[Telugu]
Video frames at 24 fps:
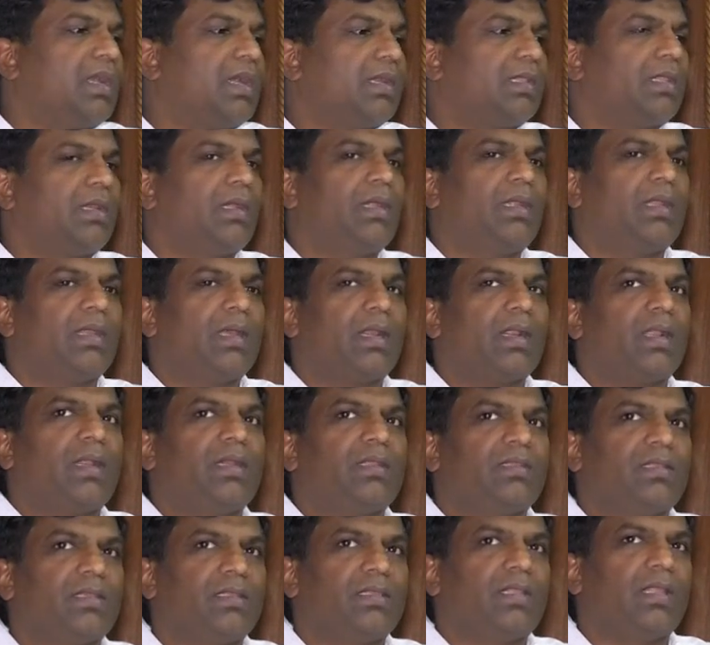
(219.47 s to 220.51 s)
జనార్దన్ రెడ్డి గారు
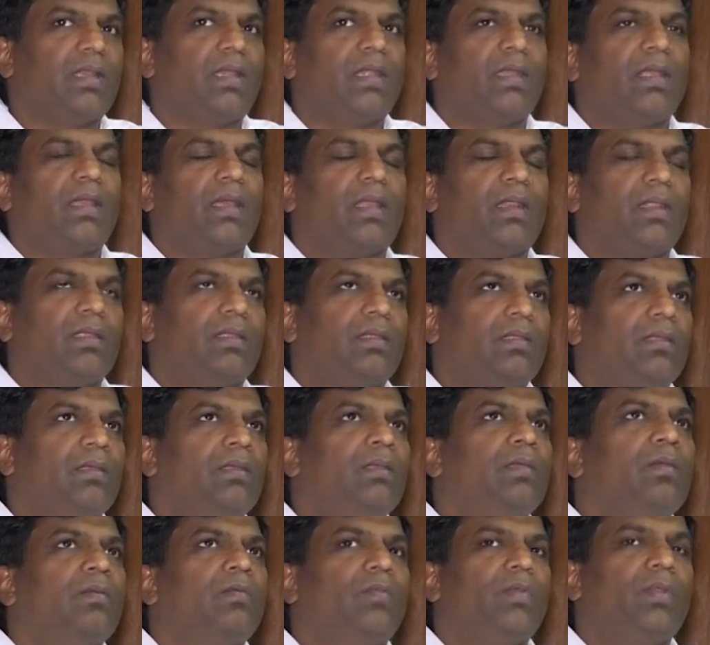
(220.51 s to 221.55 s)
కానీ శశిధర్ రెడ్డి గారి
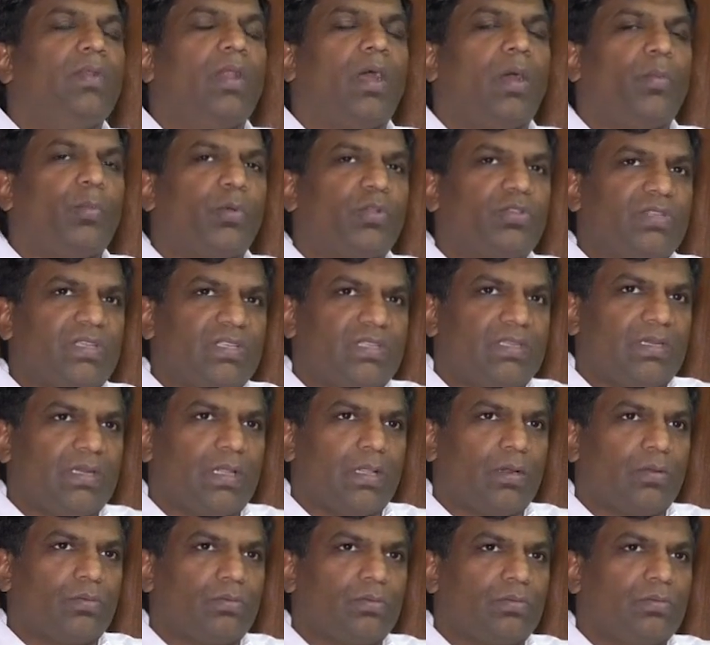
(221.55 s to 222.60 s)
వీళ్ళు ఆపోజ్
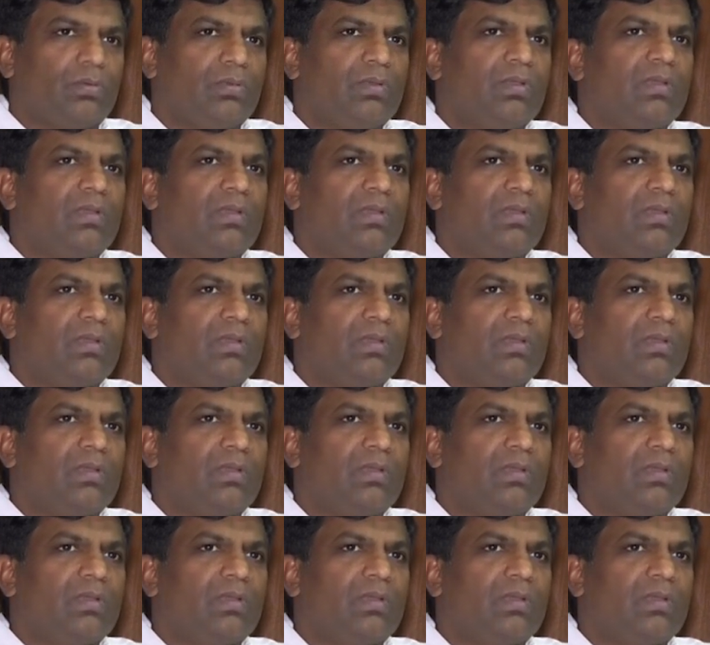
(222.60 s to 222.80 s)
చేసిన ఆ రోజు